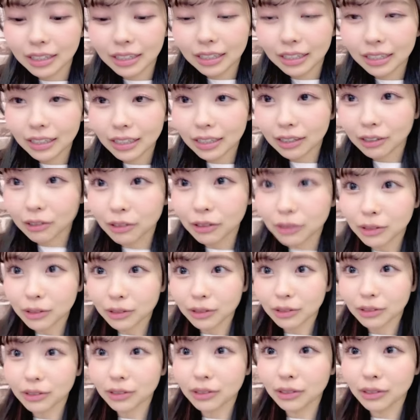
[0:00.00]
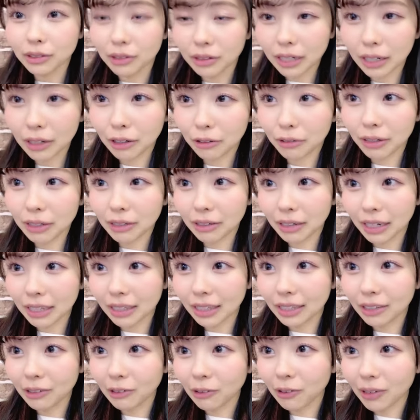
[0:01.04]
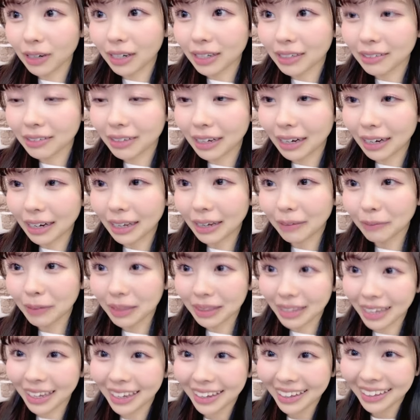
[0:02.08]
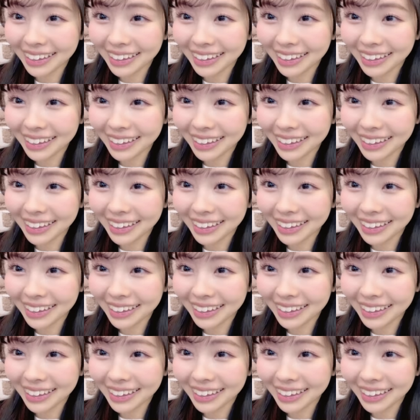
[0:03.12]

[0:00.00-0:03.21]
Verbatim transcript: 日高北斗君の他のファンの方に怒られるからやめて